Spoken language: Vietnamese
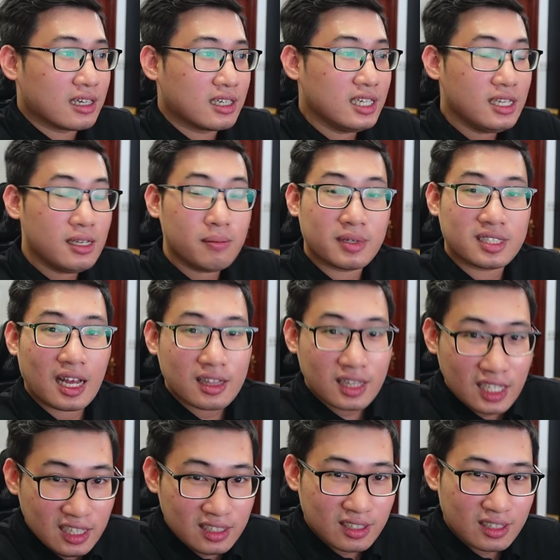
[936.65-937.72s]
khi mà ra
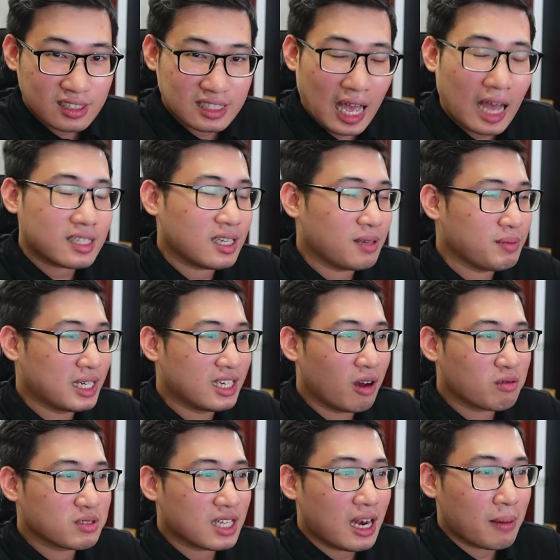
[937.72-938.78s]
tin, giá sẽ biến
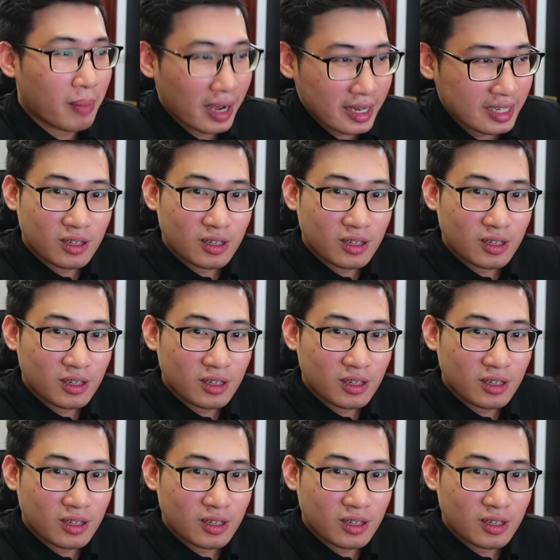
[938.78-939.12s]
động rất là mạnh.